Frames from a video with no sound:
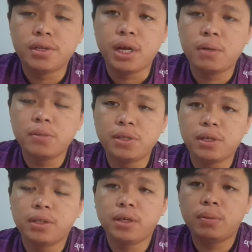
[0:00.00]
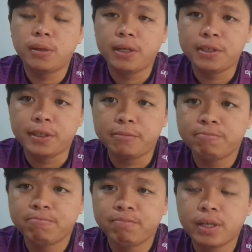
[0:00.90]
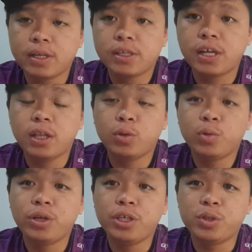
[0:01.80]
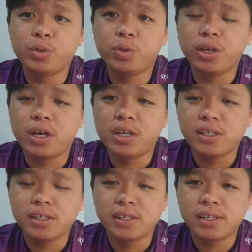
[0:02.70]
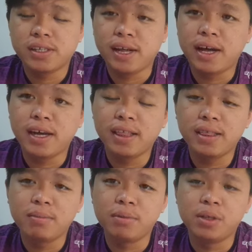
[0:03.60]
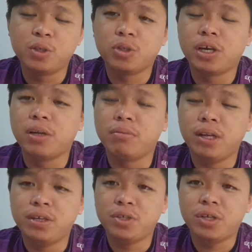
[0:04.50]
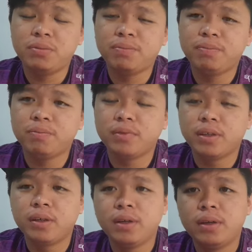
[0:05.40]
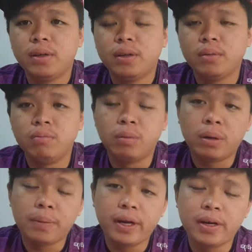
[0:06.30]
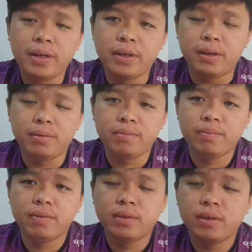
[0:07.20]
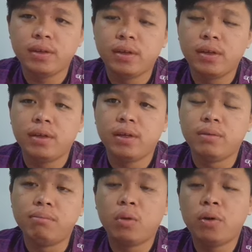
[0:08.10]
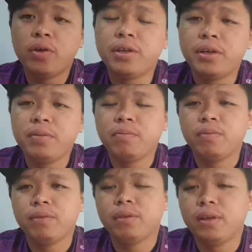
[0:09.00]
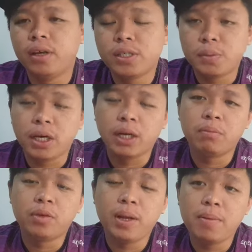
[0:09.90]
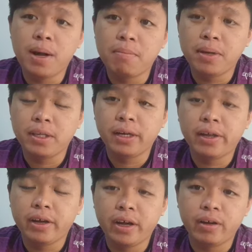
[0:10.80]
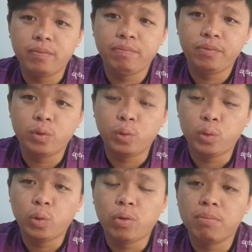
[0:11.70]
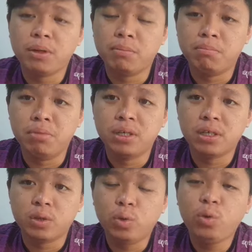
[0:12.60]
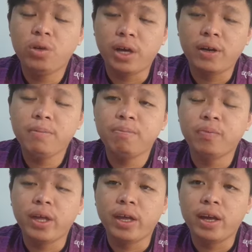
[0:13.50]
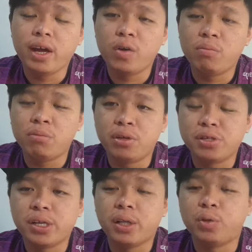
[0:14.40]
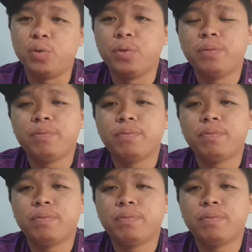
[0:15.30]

Salam sejahtera Malaysia. Satu isu yang sangat mengejutkan Malaysia beberapa hari ini. Baru-baru ini, SPRM telah mengambil tindakan untuk membekukan account bersatu.